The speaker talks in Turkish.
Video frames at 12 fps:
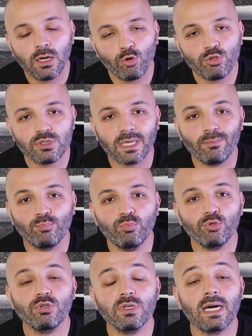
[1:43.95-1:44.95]
O yüzden
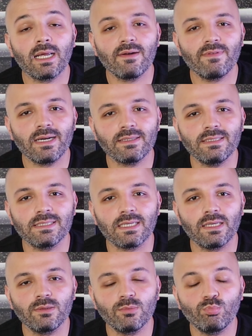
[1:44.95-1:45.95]
bugün karar
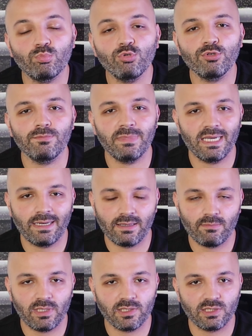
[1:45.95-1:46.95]
verdiysen bugün bir
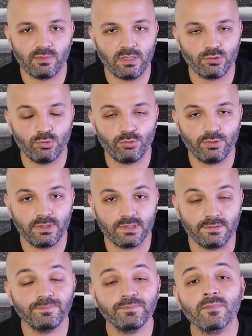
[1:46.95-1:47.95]
yerden başlamak
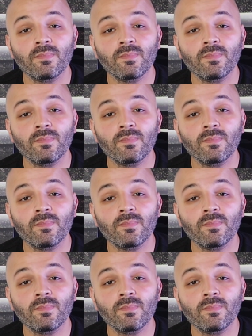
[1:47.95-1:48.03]
zorundasın.